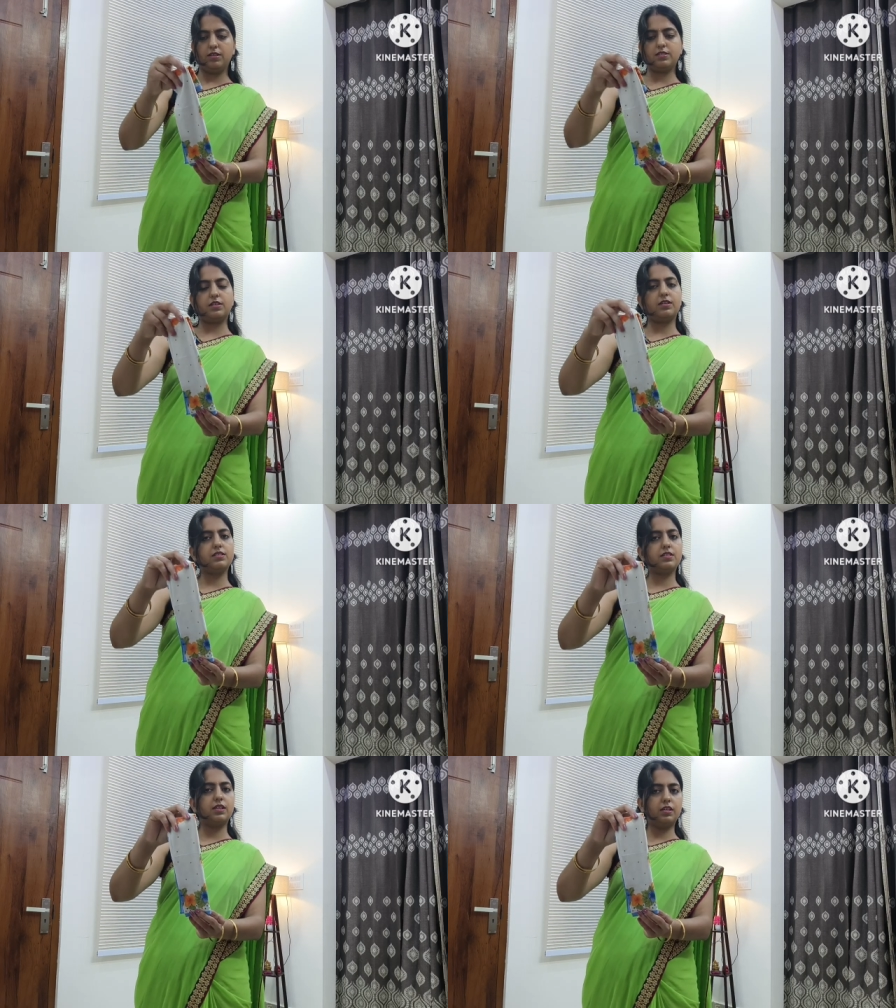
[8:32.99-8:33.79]
इस तरह
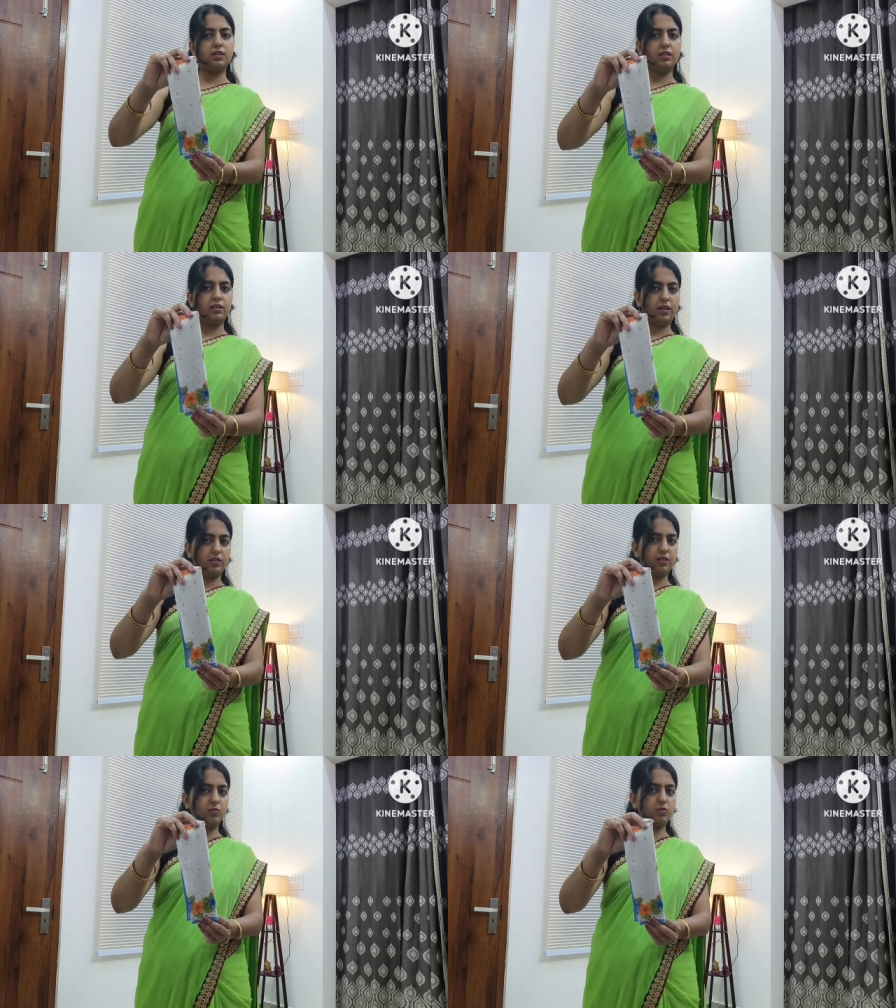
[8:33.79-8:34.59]
इसकी
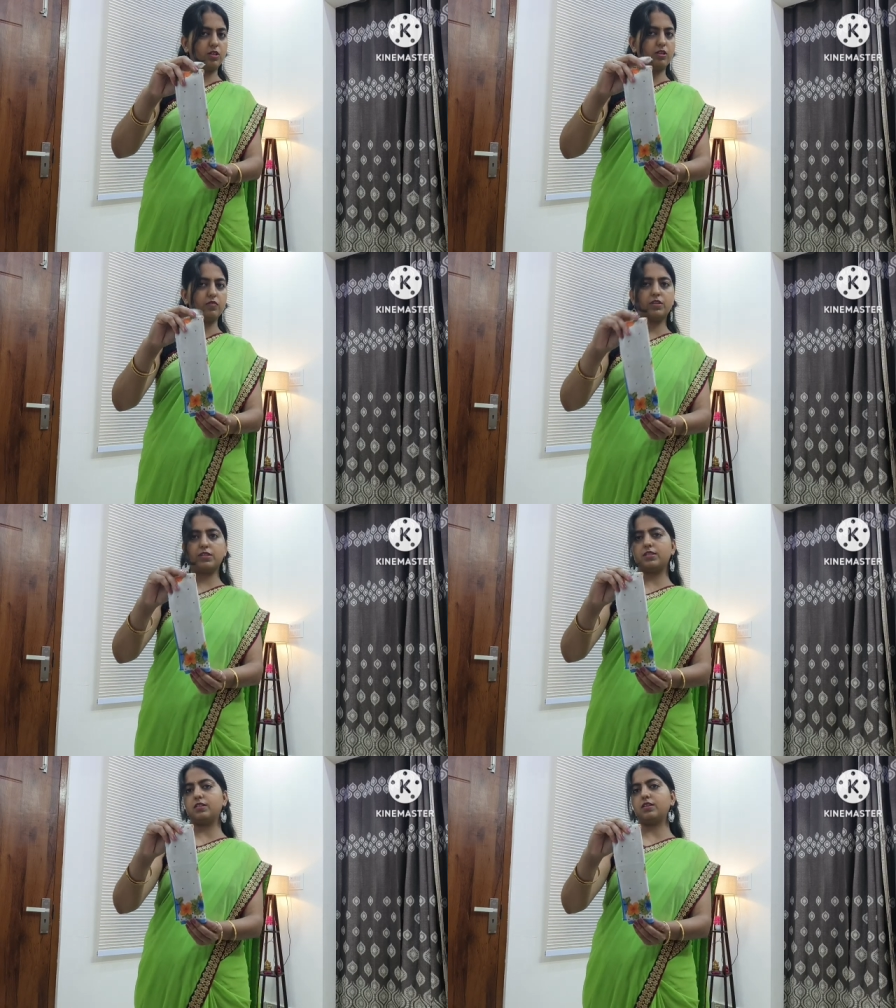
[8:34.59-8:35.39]
लेंथ कम हो जाएगी फिर
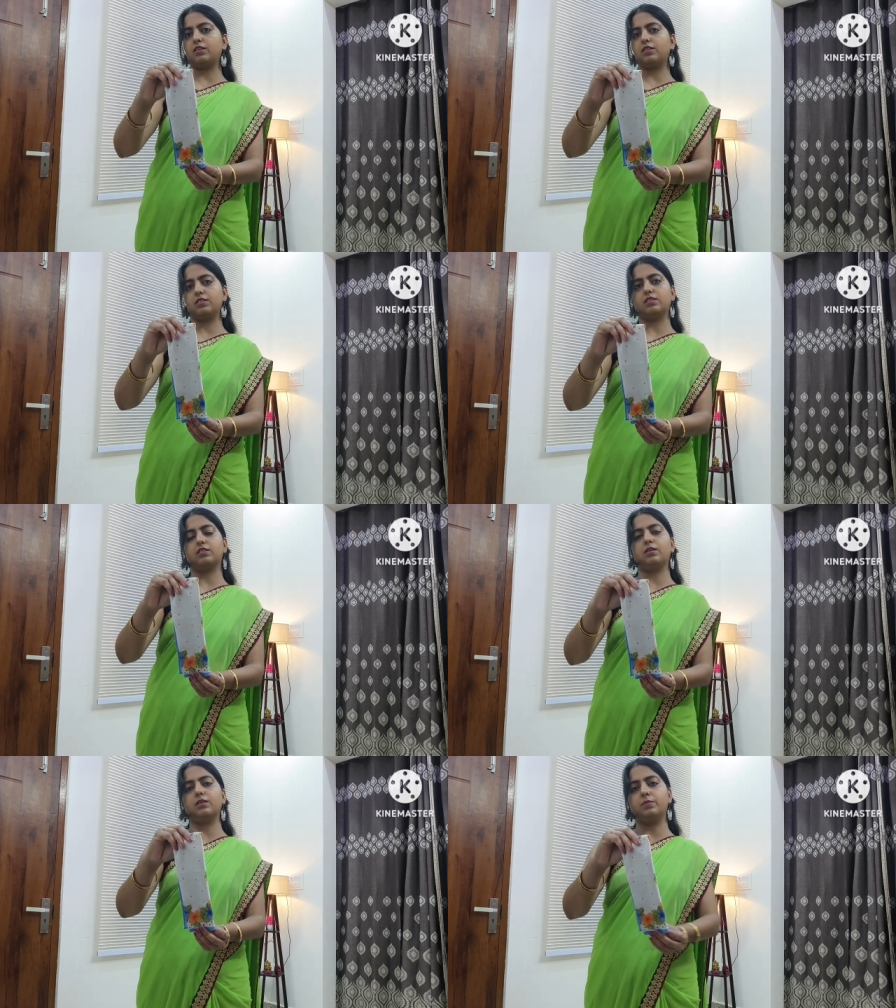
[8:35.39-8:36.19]
इसे टक कर
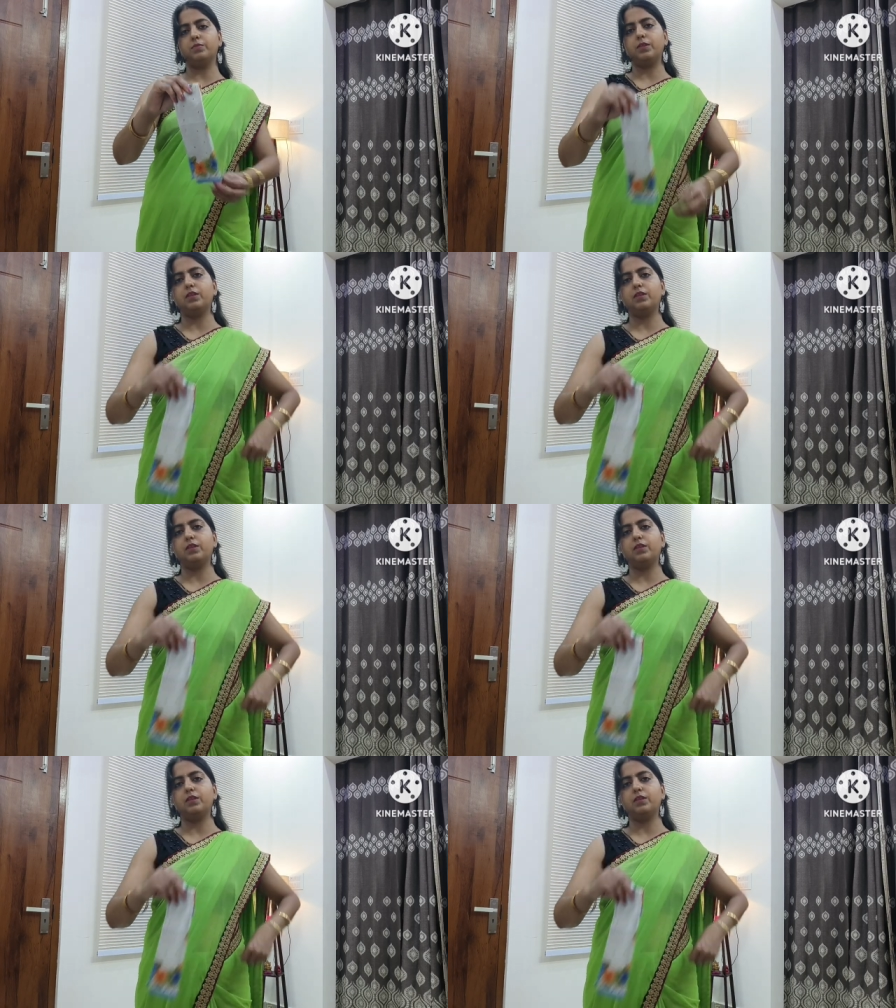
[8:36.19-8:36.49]
सकते हैं